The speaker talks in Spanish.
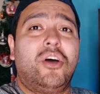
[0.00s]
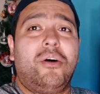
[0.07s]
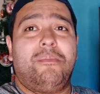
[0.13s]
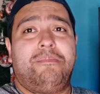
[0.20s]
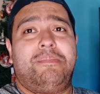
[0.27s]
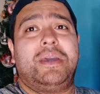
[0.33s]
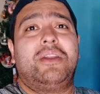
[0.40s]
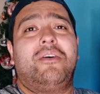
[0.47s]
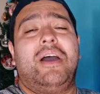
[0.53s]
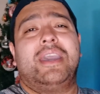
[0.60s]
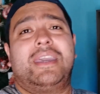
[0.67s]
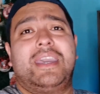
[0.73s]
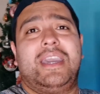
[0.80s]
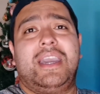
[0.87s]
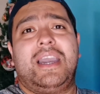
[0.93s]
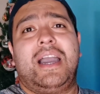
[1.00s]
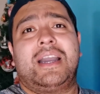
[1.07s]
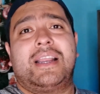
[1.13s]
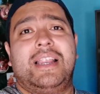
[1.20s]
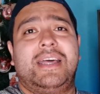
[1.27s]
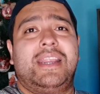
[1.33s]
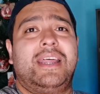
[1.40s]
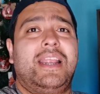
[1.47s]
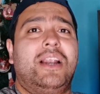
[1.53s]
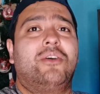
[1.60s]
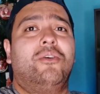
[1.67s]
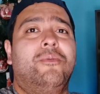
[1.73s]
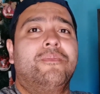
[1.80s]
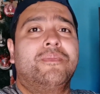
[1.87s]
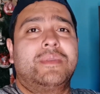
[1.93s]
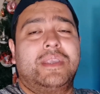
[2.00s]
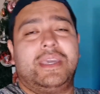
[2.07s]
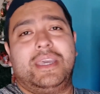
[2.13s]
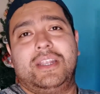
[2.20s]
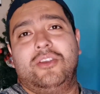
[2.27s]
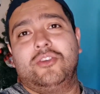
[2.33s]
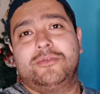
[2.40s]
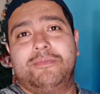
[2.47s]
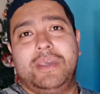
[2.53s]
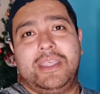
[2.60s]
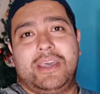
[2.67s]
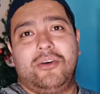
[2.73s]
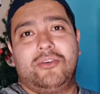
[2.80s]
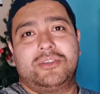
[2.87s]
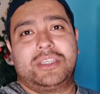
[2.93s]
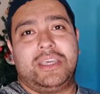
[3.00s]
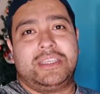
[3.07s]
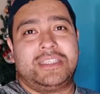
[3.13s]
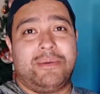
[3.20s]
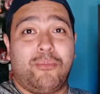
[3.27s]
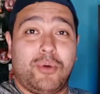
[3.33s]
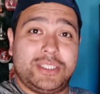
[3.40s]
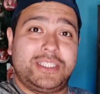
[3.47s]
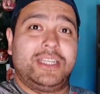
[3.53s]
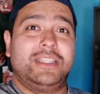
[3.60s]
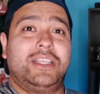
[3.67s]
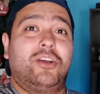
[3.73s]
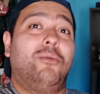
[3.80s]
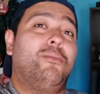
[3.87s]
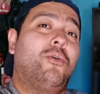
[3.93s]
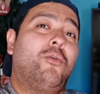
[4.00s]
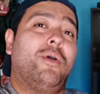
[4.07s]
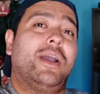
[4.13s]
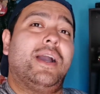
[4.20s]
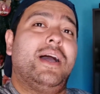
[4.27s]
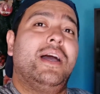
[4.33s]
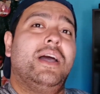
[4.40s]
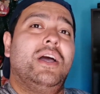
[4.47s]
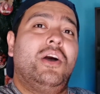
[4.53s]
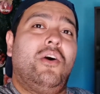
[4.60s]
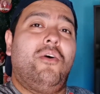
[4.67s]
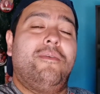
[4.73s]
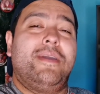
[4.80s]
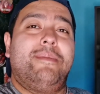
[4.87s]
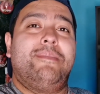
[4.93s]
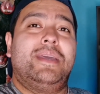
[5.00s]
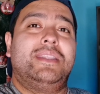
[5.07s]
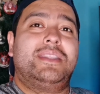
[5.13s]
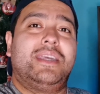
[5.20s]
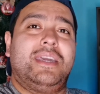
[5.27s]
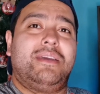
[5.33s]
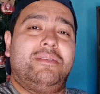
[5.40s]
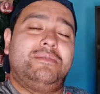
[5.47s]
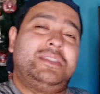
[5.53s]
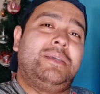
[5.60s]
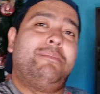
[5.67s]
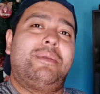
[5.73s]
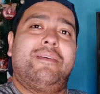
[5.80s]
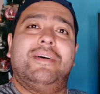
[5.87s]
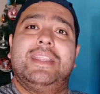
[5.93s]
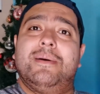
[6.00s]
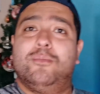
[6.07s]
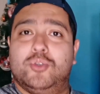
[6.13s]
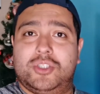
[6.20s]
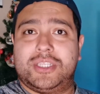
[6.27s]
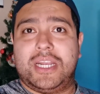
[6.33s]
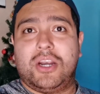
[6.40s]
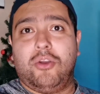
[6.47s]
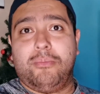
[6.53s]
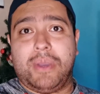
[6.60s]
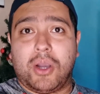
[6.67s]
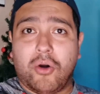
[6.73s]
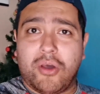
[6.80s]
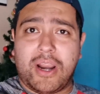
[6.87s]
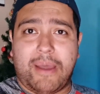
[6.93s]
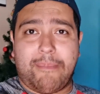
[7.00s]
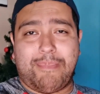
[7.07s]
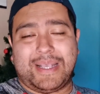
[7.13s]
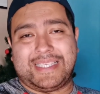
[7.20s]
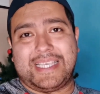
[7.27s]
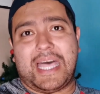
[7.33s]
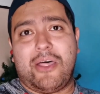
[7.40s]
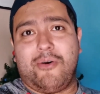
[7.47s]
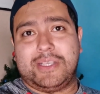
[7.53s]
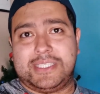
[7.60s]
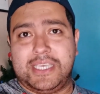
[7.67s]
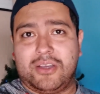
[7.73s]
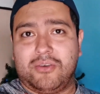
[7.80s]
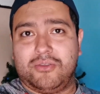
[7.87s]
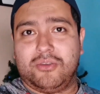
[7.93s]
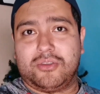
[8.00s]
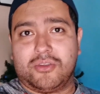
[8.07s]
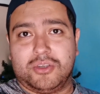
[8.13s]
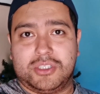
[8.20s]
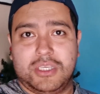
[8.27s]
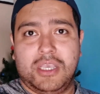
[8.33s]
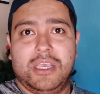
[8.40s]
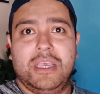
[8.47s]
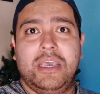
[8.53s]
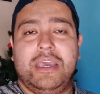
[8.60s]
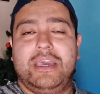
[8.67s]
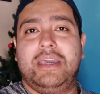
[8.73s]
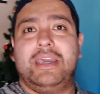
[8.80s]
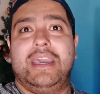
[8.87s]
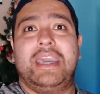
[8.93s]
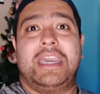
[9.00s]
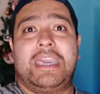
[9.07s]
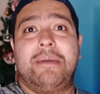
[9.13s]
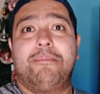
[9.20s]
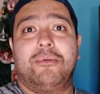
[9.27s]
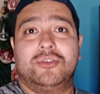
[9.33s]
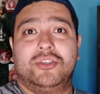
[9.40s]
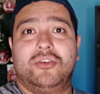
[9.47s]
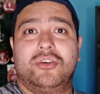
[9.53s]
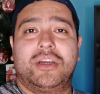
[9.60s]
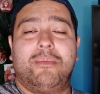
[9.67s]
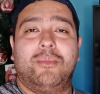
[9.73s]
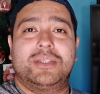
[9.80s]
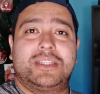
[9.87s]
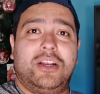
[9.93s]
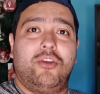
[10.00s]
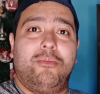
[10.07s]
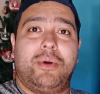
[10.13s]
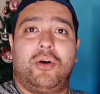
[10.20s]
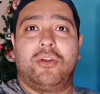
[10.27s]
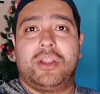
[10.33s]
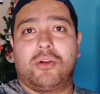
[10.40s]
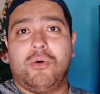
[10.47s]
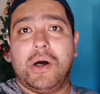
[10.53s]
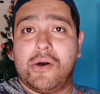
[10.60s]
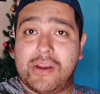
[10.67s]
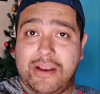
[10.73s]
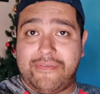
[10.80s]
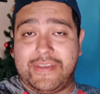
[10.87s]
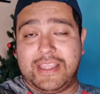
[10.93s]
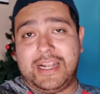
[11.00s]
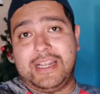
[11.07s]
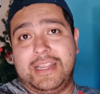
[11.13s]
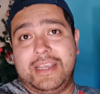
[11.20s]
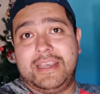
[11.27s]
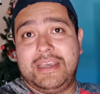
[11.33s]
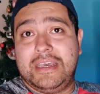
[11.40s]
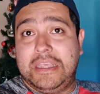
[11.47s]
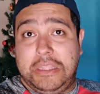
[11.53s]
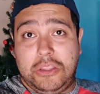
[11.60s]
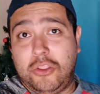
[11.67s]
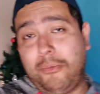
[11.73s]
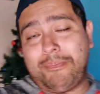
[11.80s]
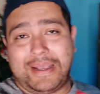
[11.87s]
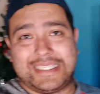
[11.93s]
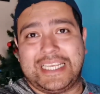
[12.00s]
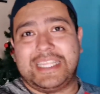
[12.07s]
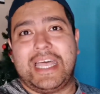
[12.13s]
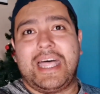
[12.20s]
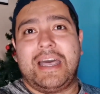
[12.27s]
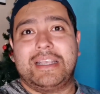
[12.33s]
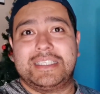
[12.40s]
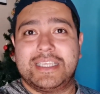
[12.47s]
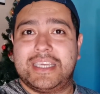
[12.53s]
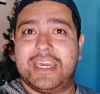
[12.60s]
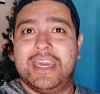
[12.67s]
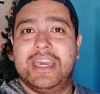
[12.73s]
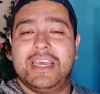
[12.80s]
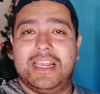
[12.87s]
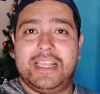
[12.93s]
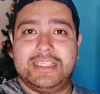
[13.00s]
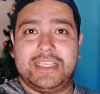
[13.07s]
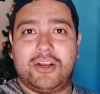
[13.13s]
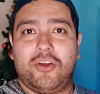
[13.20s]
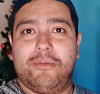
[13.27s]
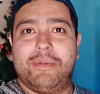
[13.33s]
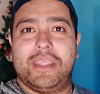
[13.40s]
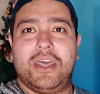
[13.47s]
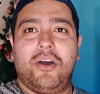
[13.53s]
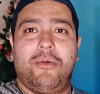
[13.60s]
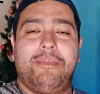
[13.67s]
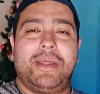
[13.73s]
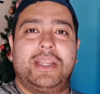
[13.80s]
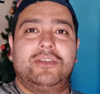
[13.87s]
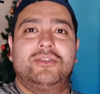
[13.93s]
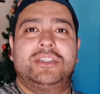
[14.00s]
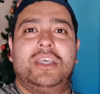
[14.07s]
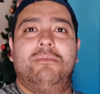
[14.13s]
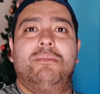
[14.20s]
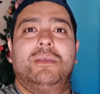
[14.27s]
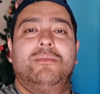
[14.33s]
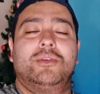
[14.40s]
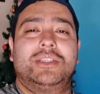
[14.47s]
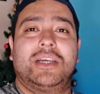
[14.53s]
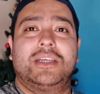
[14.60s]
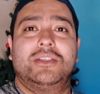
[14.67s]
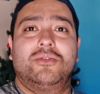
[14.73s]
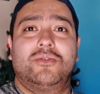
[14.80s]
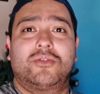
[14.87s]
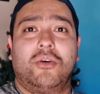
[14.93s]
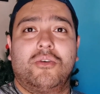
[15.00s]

no, pero hay que aclarar algo, que en los videos que se muestran de cómo juega, obviamente siempre van a mostrar lo mejor, ha pasado así con otros eh, equipos, ¿no? Que muestran lo mejor del jugador y al final no pasa nada, así que les dejo el video para que ustedes mismos saquen sus